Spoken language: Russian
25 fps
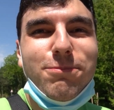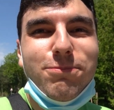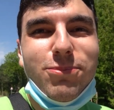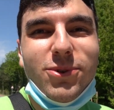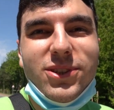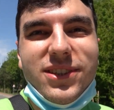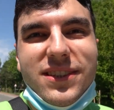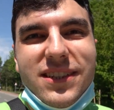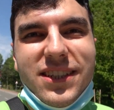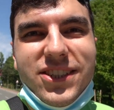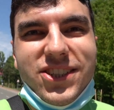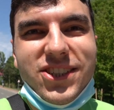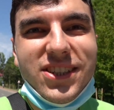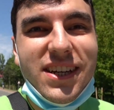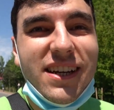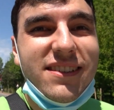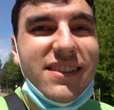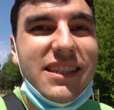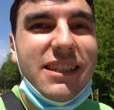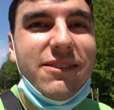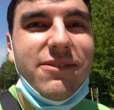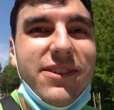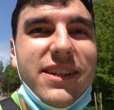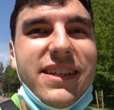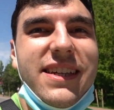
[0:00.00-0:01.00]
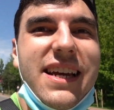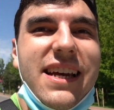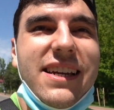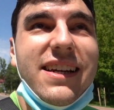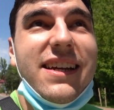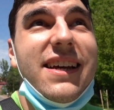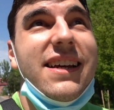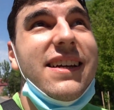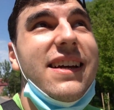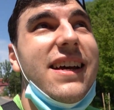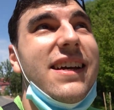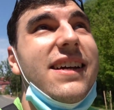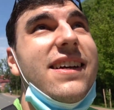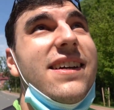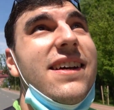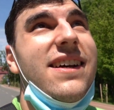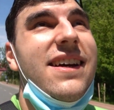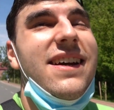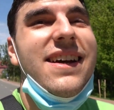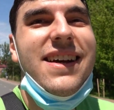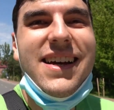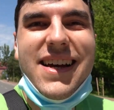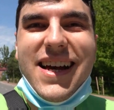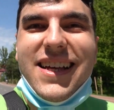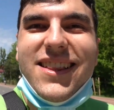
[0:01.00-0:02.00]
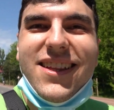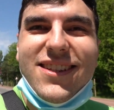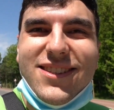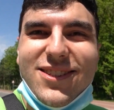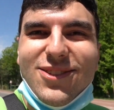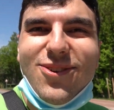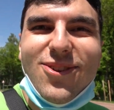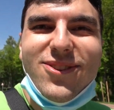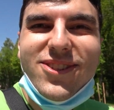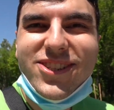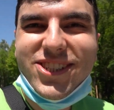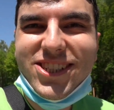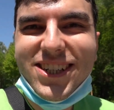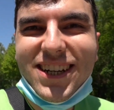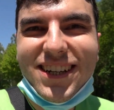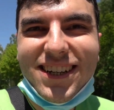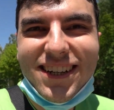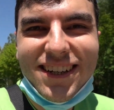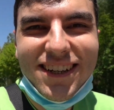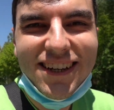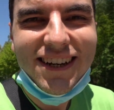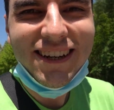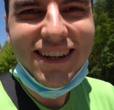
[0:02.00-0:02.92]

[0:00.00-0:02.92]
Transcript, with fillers: будьте счастливы и ярко, как это солнышко.